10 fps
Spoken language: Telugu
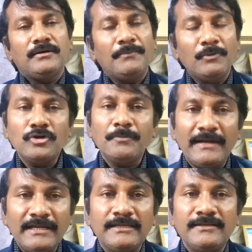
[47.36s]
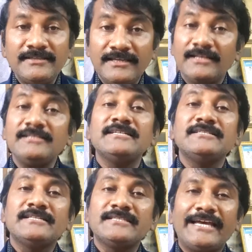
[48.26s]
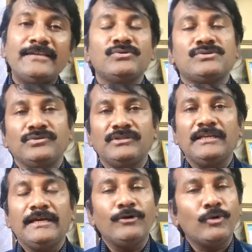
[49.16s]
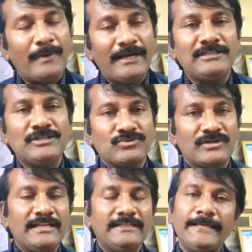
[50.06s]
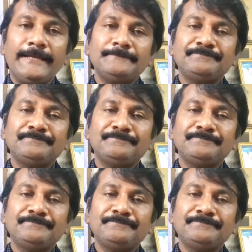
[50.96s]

అమౌంట్ పెట్టి ఎర్న్ చేసే స్థాయి వస్తుంది అనే ఒక పాయింట్ తీసుకున్నట్లయితే